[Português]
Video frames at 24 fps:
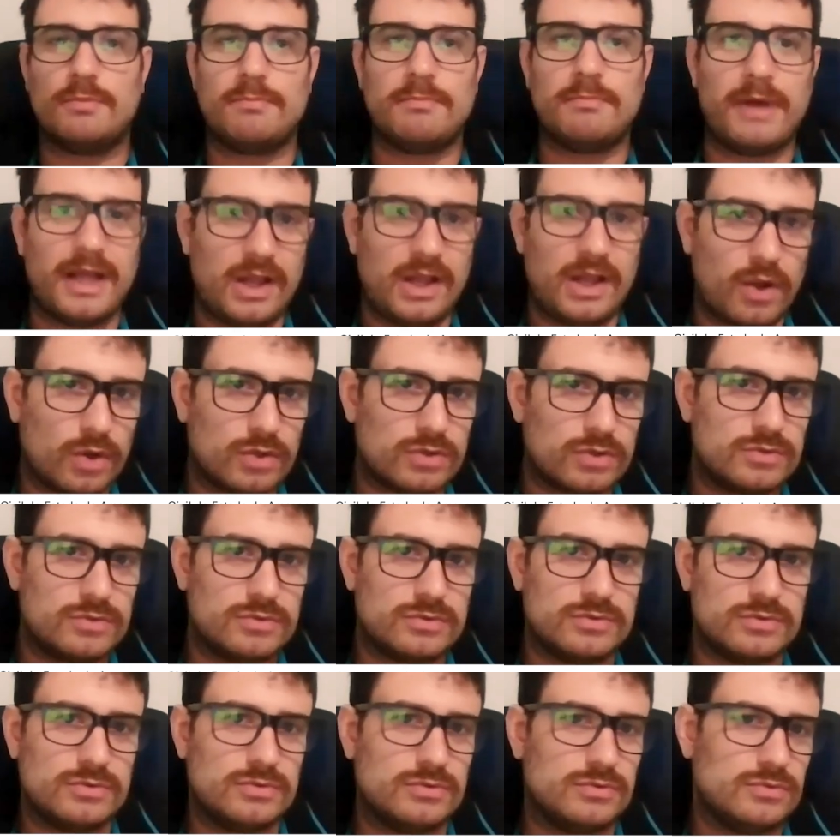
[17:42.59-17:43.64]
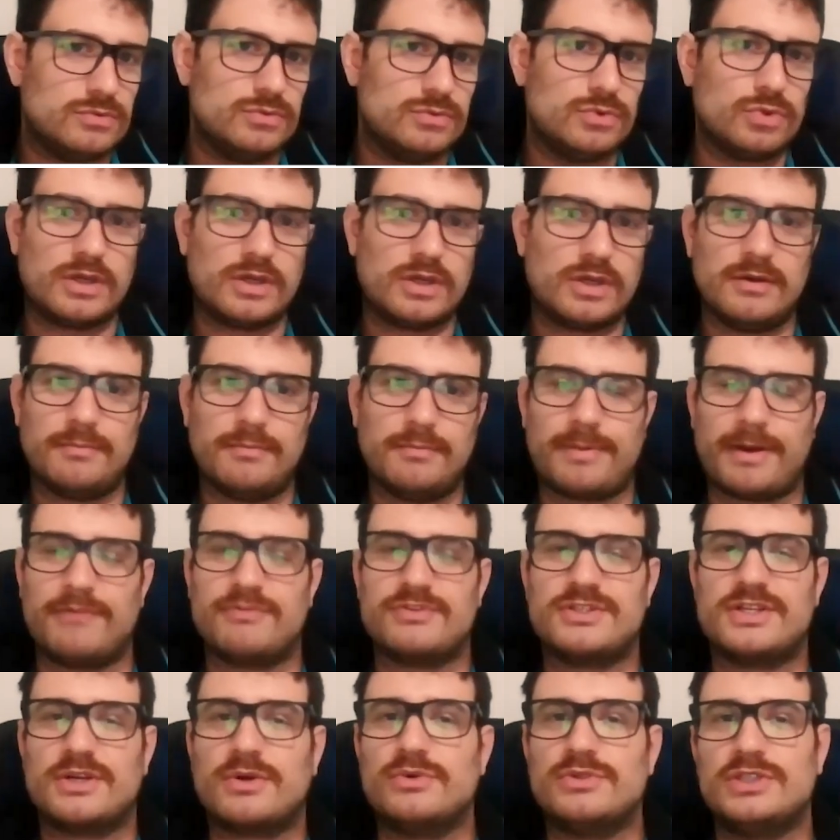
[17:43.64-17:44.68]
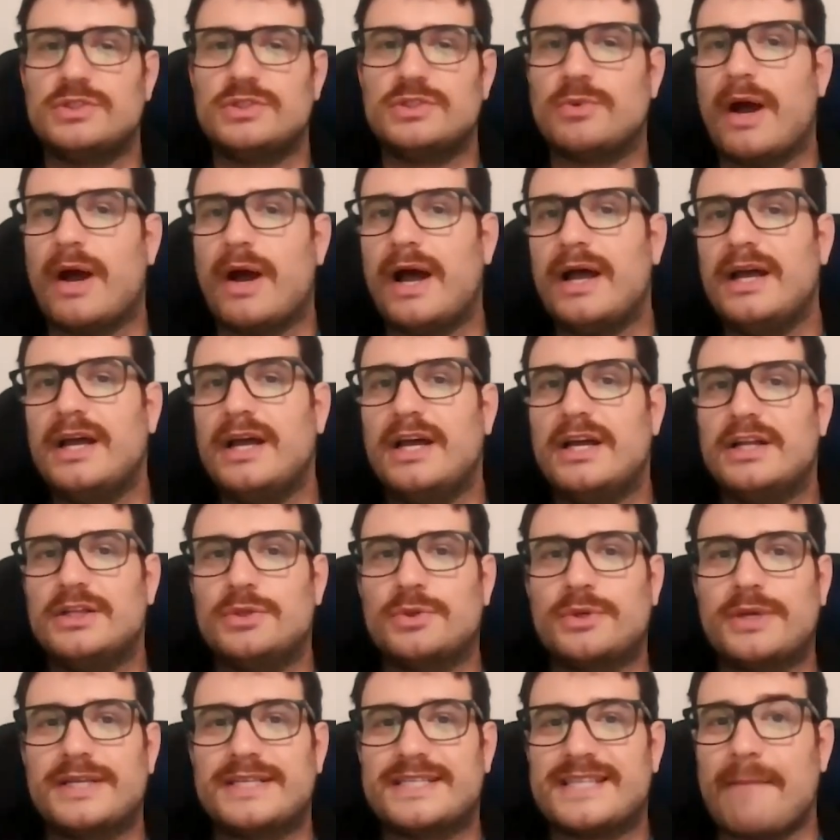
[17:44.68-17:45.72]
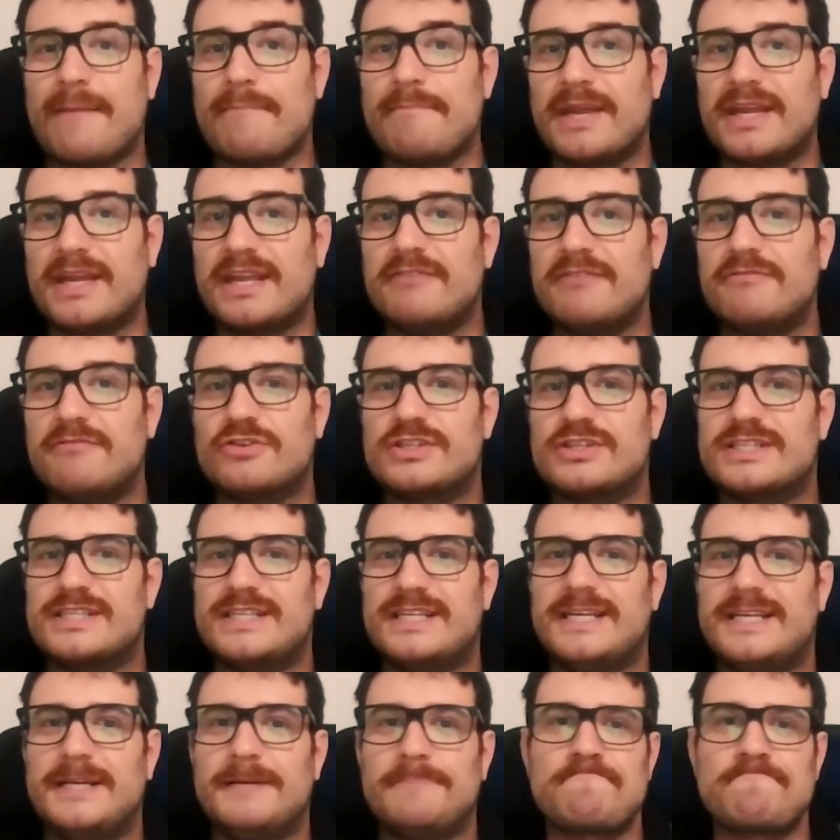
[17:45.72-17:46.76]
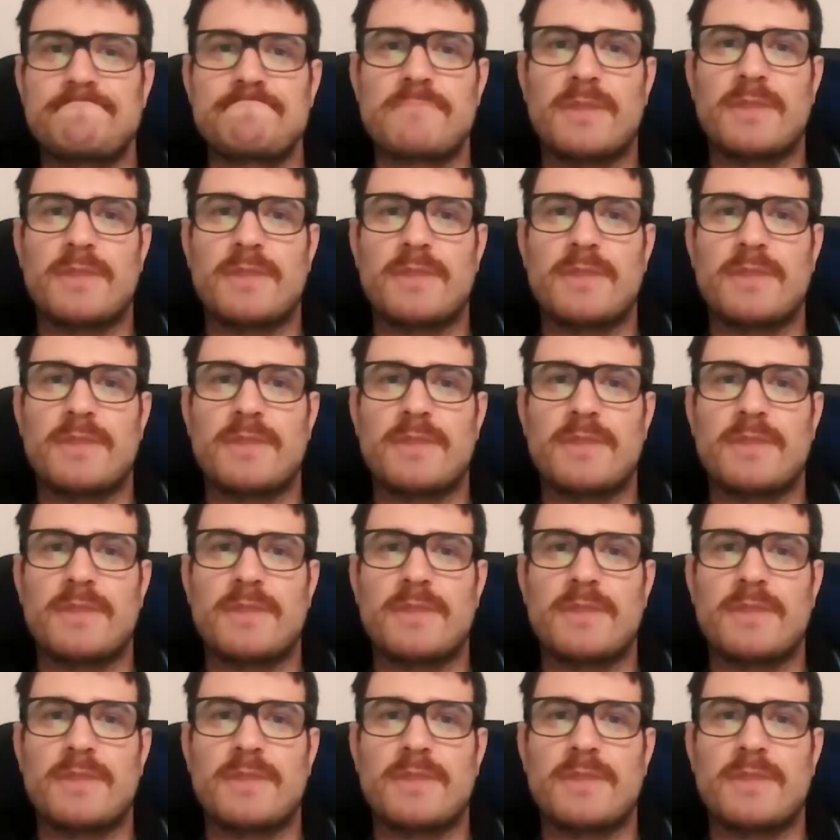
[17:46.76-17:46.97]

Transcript: melhor do que para você continuar do que saber que você